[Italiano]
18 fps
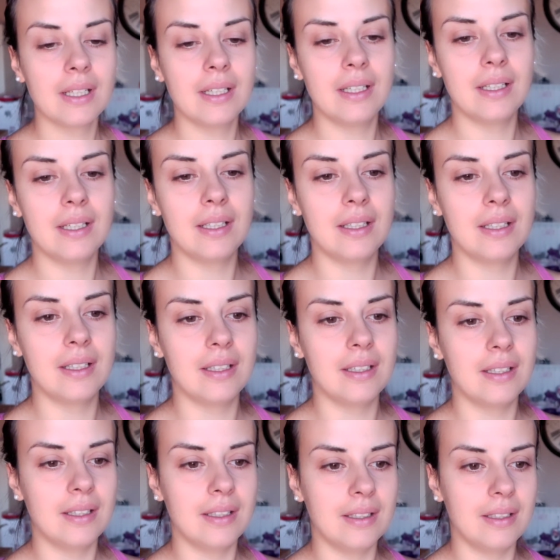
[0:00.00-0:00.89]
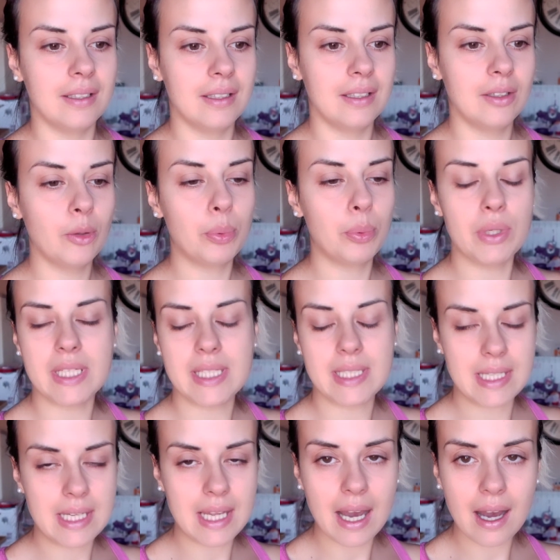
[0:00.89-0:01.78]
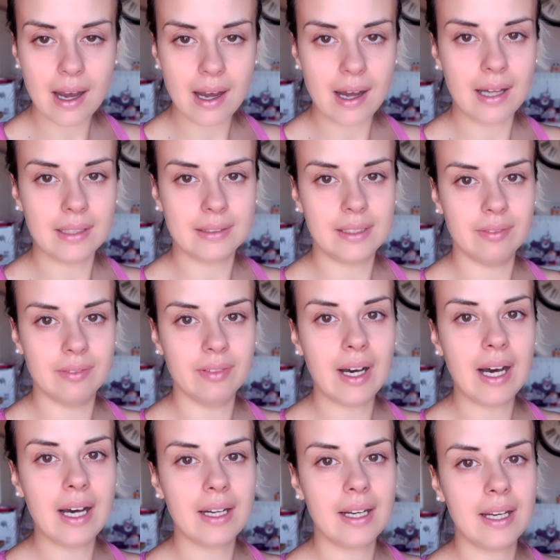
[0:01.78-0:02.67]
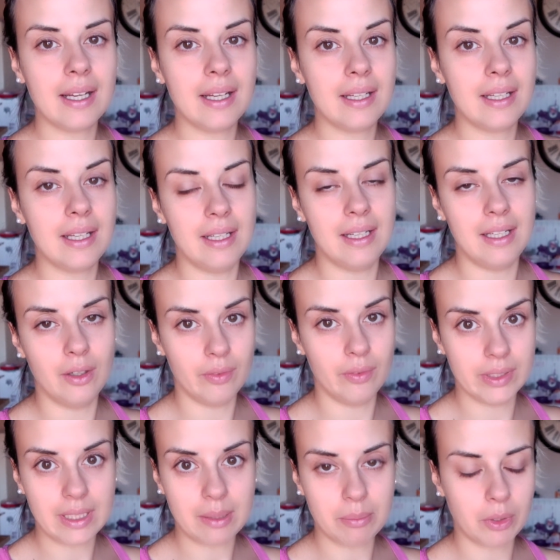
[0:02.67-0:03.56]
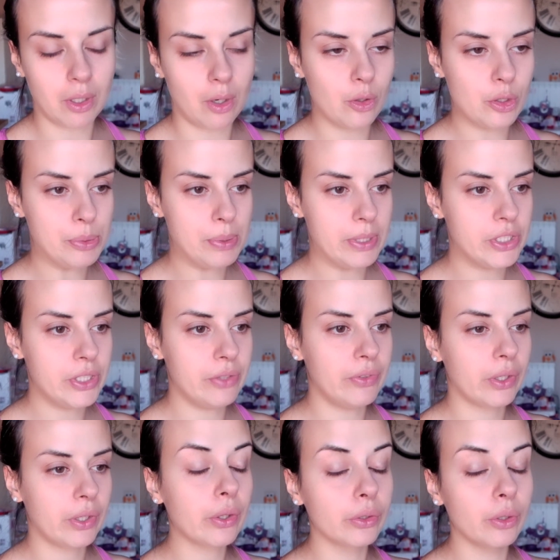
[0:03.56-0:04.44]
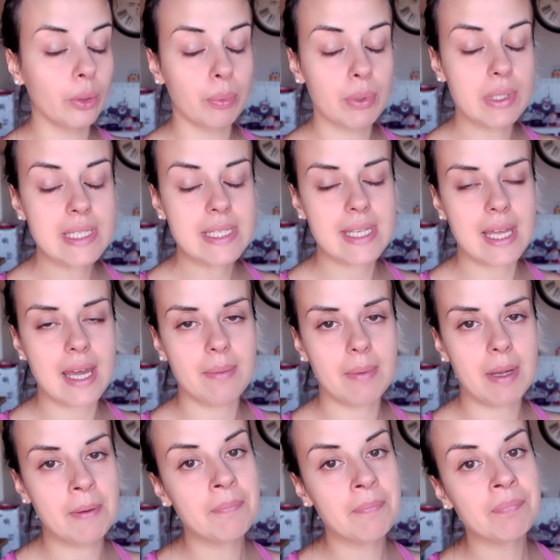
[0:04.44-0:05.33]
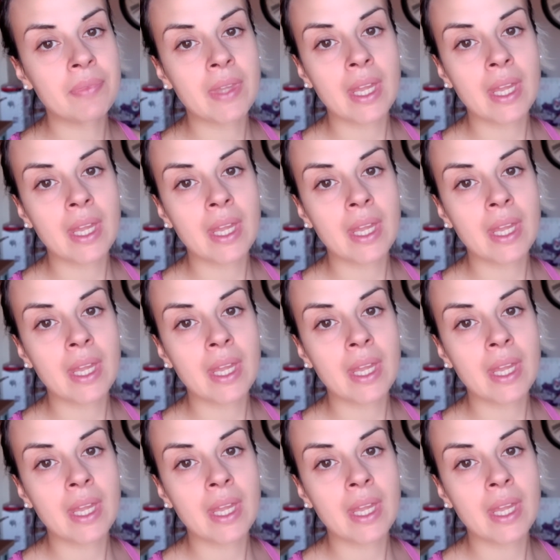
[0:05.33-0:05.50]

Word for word: eh, lo puoi sia attivare eh, lo vedremo nello specifico dopo insieme